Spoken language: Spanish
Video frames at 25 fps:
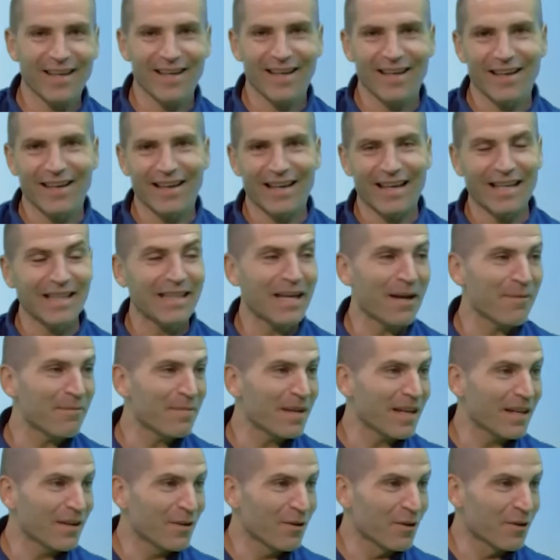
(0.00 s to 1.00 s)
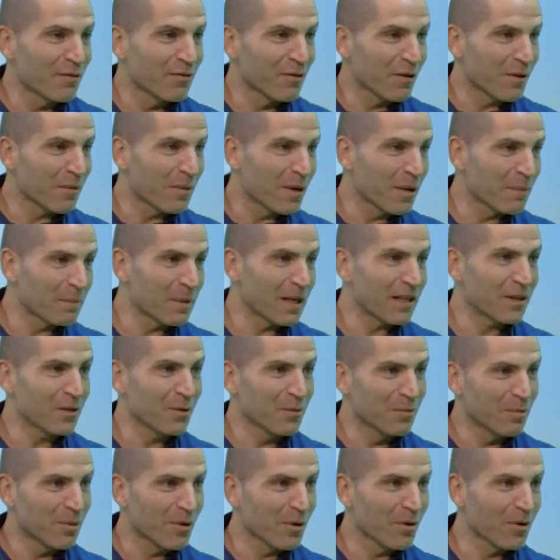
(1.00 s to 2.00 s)
que, también, ¿no? Forma parte
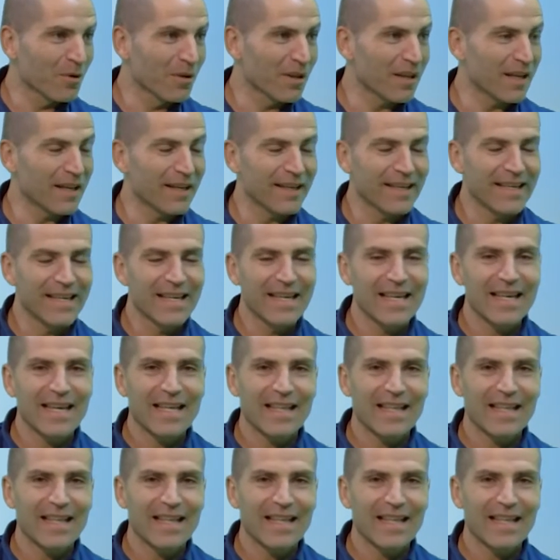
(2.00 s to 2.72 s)
un poco de,